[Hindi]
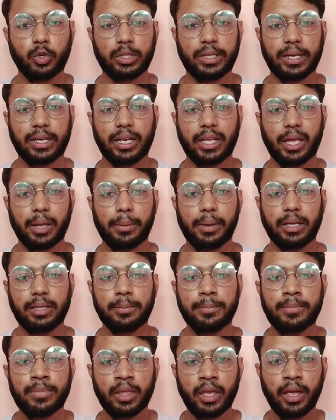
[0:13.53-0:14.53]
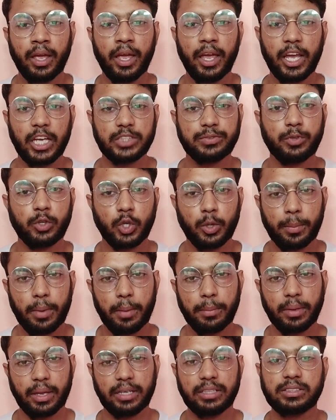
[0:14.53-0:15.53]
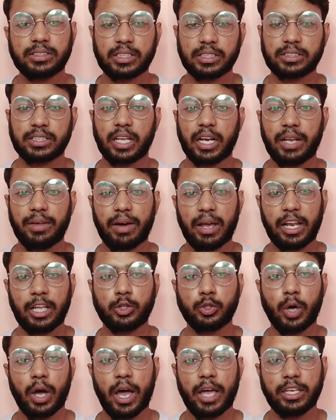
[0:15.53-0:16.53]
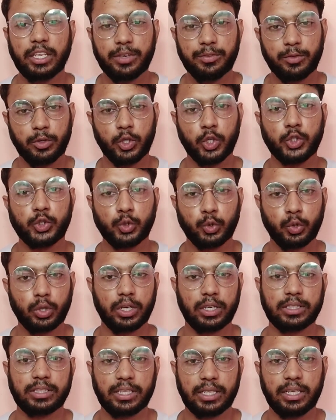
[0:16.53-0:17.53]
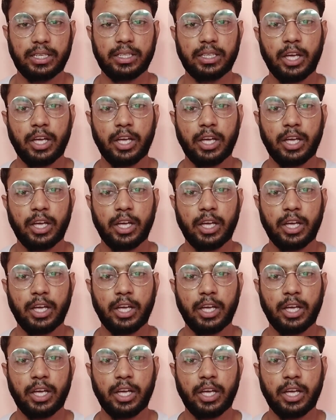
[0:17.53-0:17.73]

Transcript: को देखने के बाद इस वीडियो में हम ये डिस्कस करने वाले हैं तो आइए वीडियो शुरू करते हैं